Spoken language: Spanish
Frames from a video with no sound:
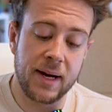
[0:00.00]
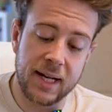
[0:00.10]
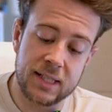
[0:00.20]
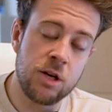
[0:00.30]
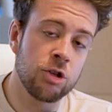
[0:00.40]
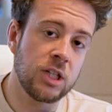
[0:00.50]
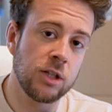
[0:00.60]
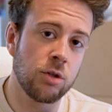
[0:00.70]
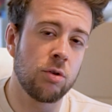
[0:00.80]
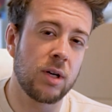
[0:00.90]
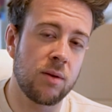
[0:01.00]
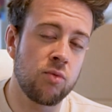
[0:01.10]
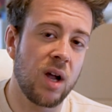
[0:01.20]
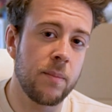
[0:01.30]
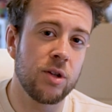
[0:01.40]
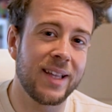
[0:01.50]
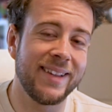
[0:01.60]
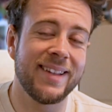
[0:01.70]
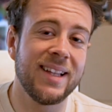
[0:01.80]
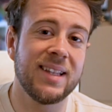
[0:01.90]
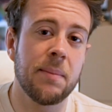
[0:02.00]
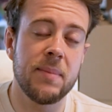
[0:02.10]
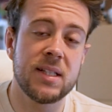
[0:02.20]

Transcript: para que así no sea todo un cambio tan, tan, tan